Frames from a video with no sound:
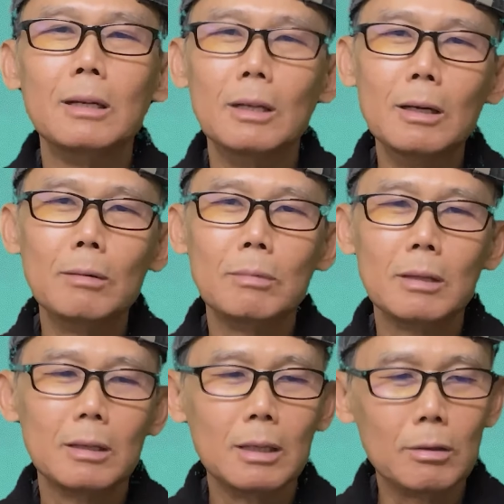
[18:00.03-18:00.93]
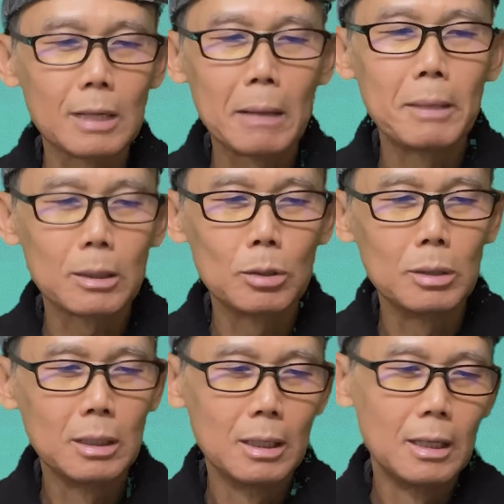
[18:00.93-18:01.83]
đúng không? Đừng có cảm ơn tôi,
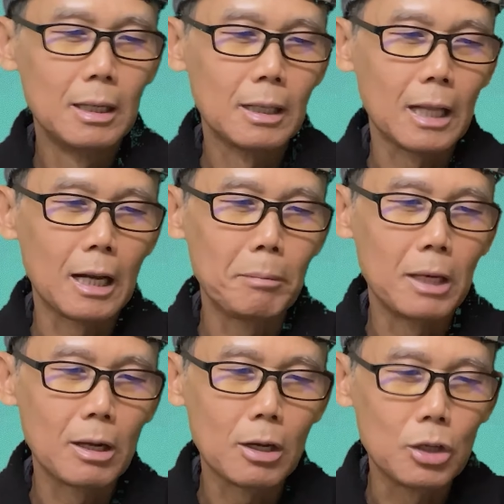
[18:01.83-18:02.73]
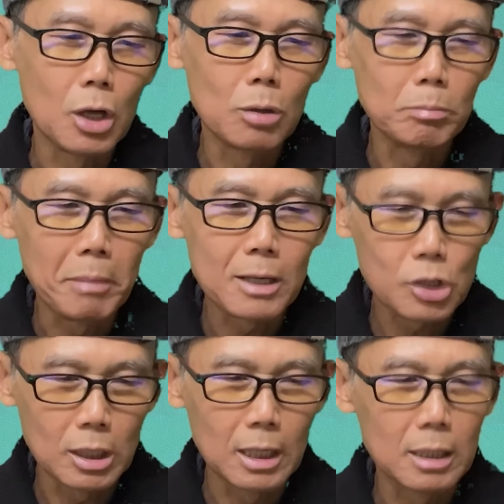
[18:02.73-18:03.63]
thành ra mình nói là don't
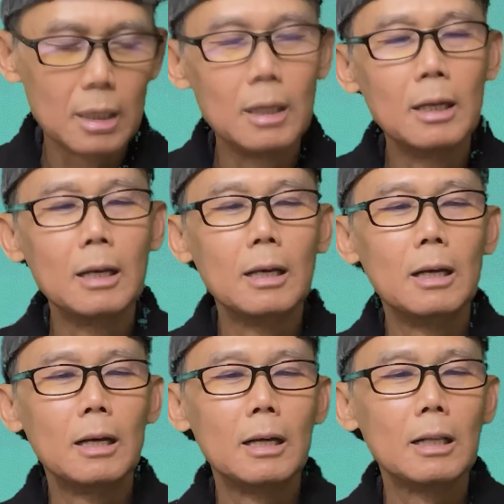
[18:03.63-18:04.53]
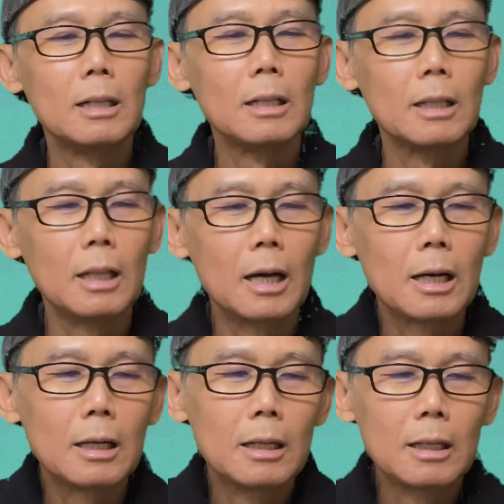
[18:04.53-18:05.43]
mention it.
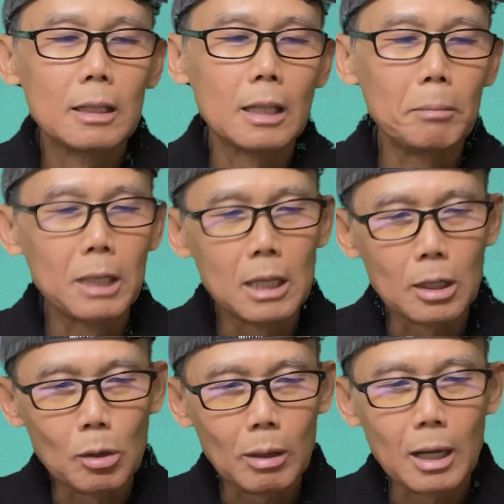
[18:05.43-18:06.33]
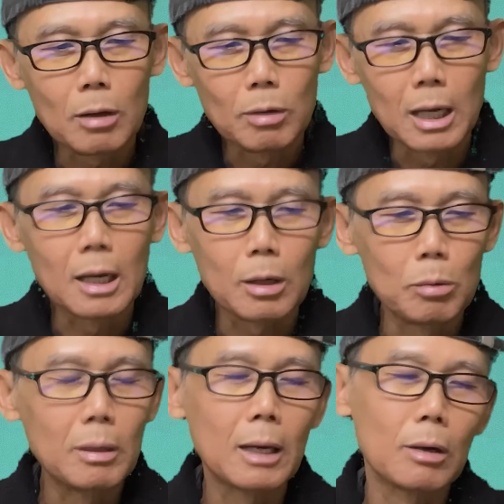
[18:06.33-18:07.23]
Đó, thì mình dịch thoáng thoáng có nghĩa là
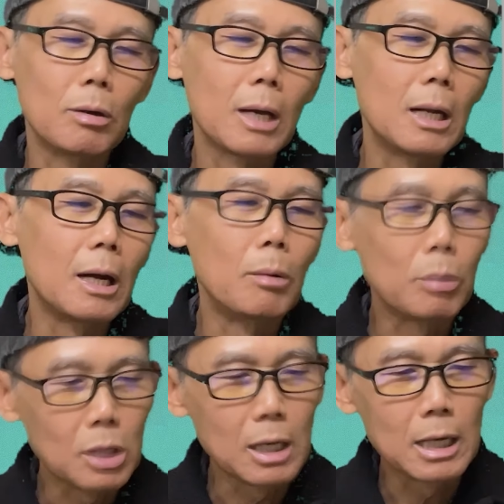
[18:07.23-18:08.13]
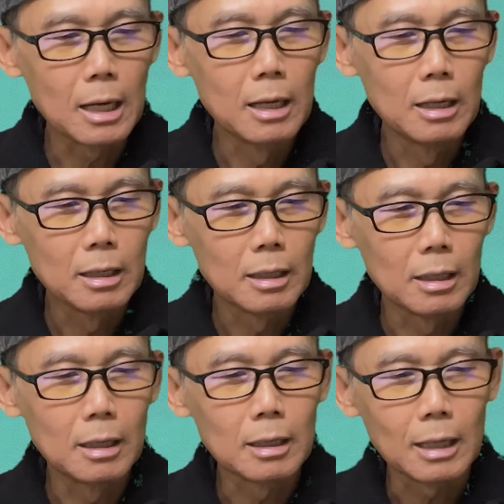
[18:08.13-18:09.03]
cũng là có nghĩa là không có chi nha.
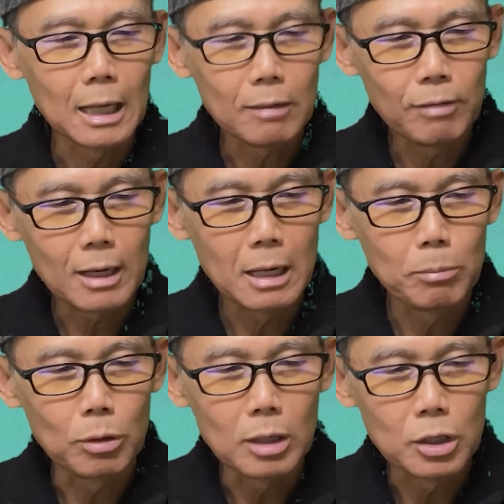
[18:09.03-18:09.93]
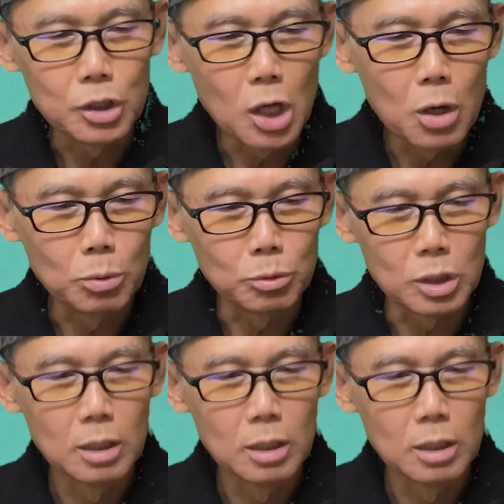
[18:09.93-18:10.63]
Đó. Cách phát âm của nó don't